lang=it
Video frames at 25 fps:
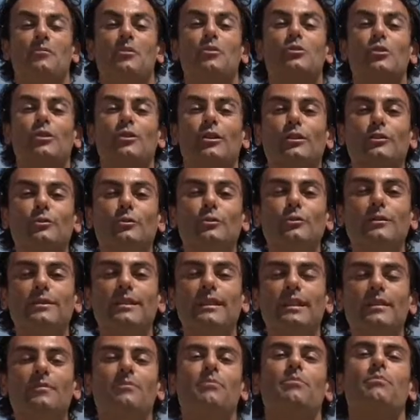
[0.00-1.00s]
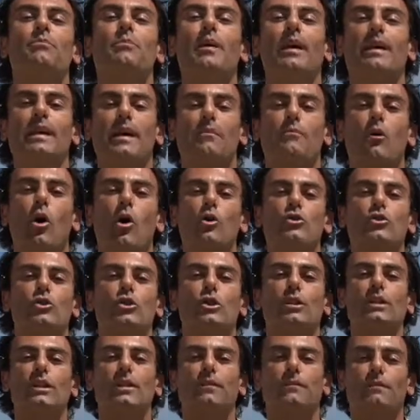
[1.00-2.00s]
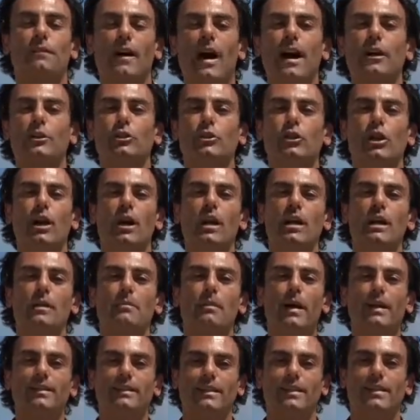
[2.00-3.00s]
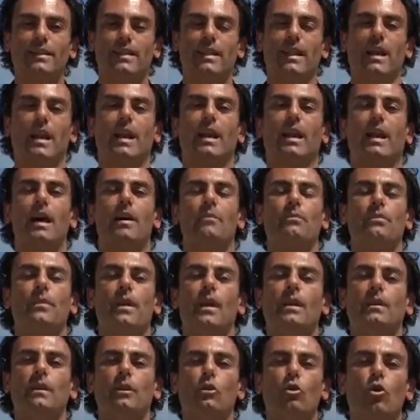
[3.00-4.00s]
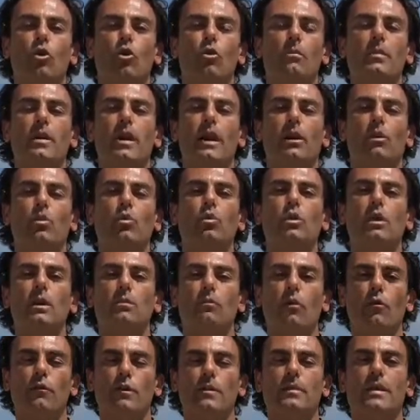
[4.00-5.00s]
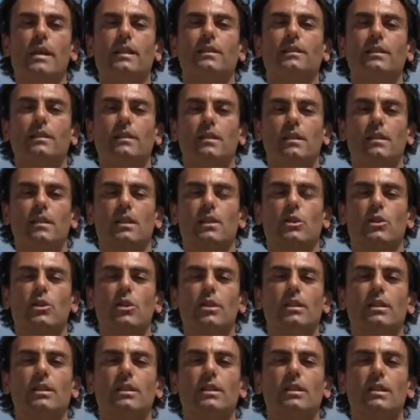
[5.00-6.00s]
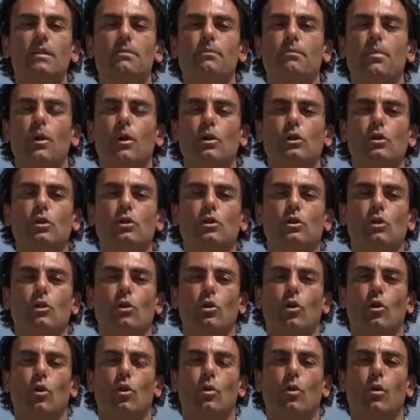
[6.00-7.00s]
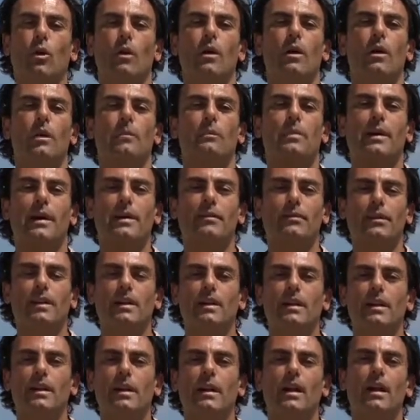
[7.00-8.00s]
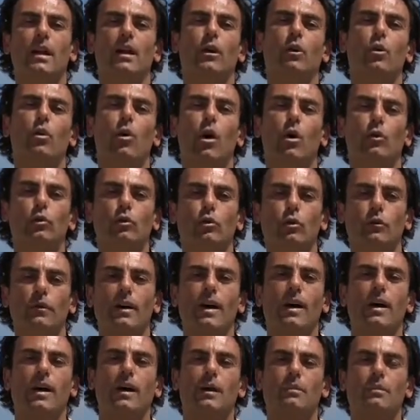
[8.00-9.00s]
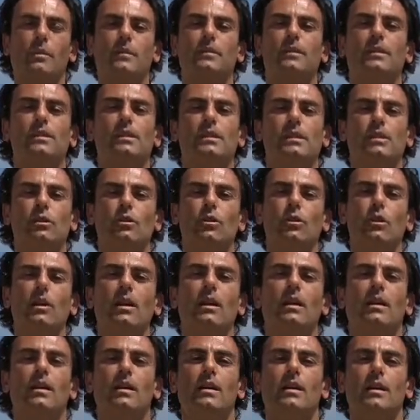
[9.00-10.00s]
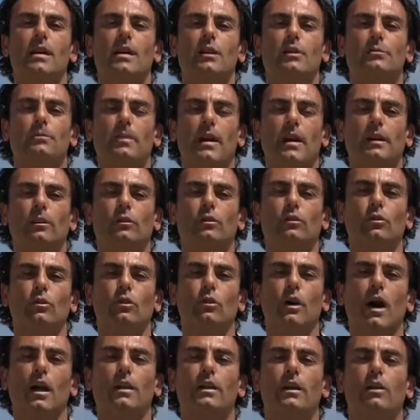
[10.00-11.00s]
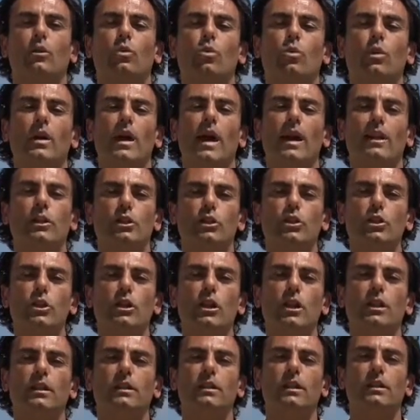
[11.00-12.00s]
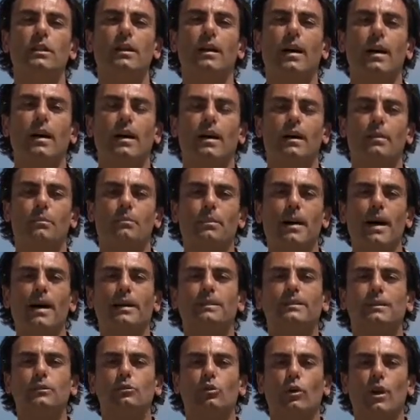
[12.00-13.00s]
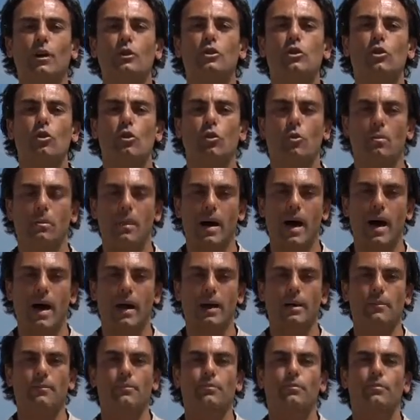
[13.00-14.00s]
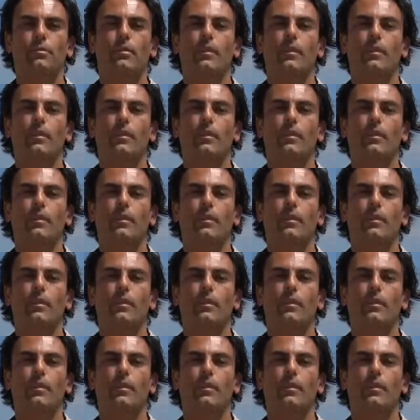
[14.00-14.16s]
Buongiorno a tutti, parliamo oggi di fascia e mal di schiena e di come alcuni movimenti ed esercizi possono prevenire e coadiuvare la prevenzione rispetto ad alcune algie della parte toracico-lombare.